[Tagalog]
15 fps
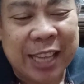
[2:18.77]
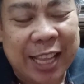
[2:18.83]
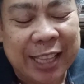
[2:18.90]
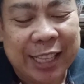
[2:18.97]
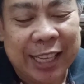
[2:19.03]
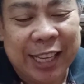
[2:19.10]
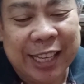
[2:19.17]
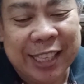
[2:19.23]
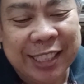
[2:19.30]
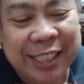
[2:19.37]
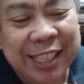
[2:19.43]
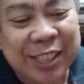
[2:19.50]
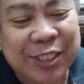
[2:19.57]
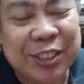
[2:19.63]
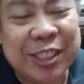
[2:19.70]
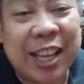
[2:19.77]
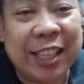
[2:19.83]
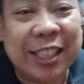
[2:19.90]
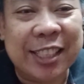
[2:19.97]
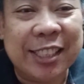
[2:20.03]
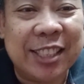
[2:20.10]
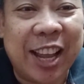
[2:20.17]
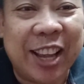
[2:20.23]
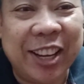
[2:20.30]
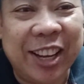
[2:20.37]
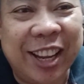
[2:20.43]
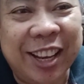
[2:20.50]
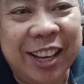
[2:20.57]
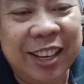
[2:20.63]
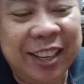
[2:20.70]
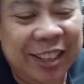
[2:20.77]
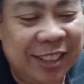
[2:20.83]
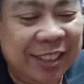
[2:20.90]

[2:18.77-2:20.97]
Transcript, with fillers: sa atin, dito sa ating channel.